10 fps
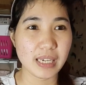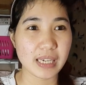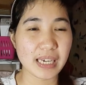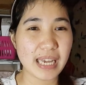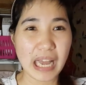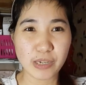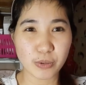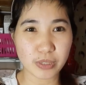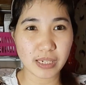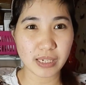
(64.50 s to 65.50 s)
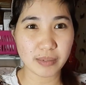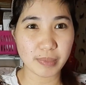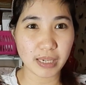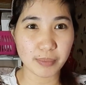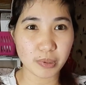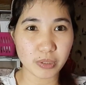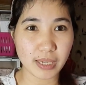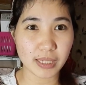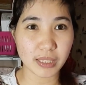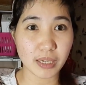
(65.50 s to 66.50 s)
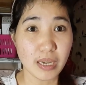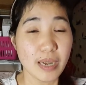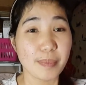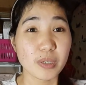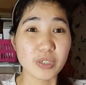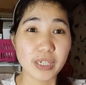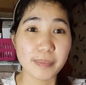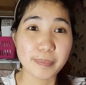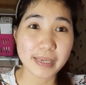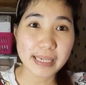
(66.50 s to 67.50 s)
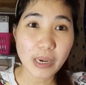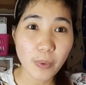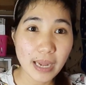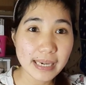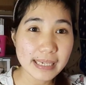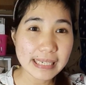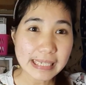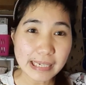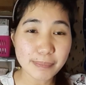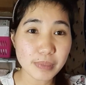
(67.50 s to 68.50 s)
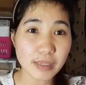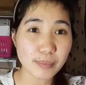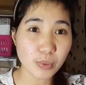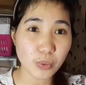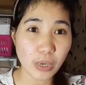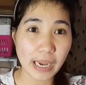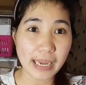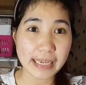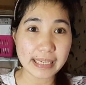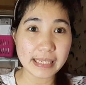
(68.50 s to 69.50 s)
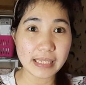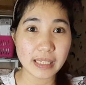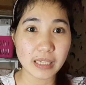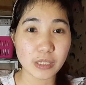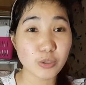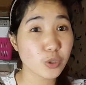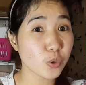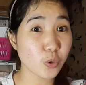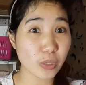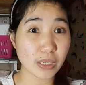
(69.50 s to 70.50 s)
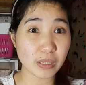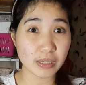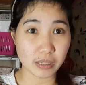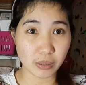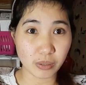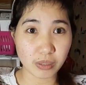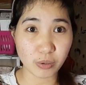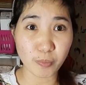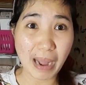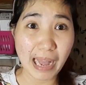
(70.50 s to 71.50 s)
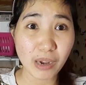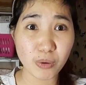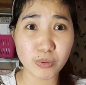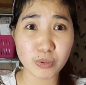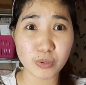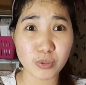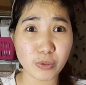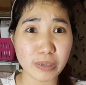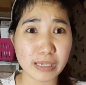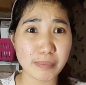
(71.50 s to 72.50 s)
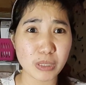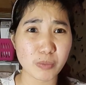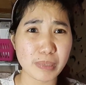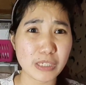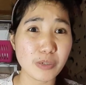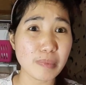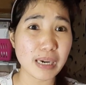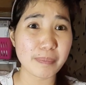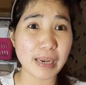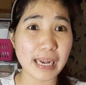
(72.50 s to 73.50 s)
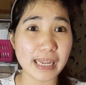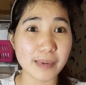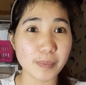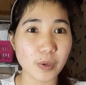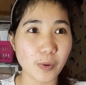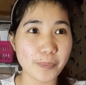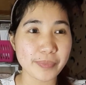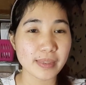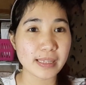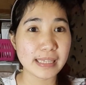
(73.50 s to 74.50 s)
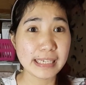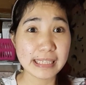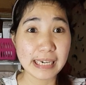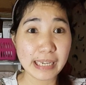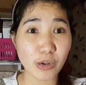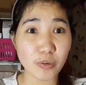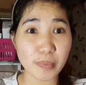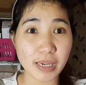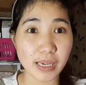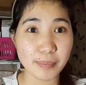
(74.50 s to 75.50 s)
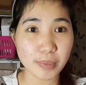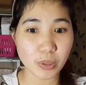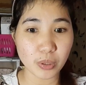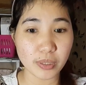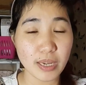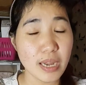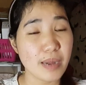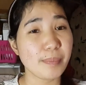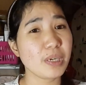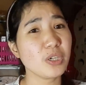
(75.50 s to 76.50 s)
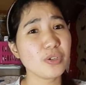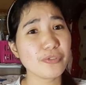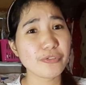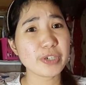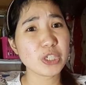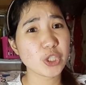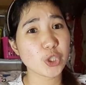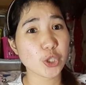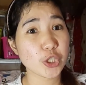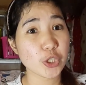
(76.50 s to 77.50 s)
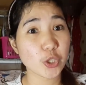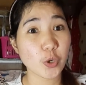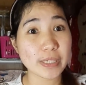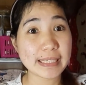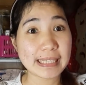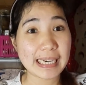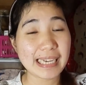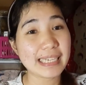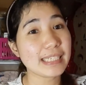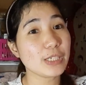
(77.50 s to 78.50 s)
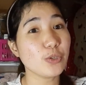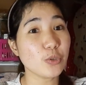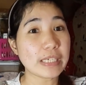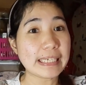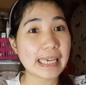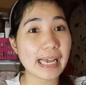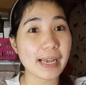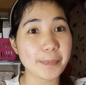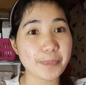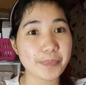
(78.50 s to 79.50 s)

Kaya ayoko talagang mag-abroad dati. Pero syempre, gawa ng hirap ng buhay. Gusto ko rin umahon, gusto ko rin matupad yung mga pangarap ko. Nagtry akong mag-abroad, pero yung first choice ko kasi talaga is Korea.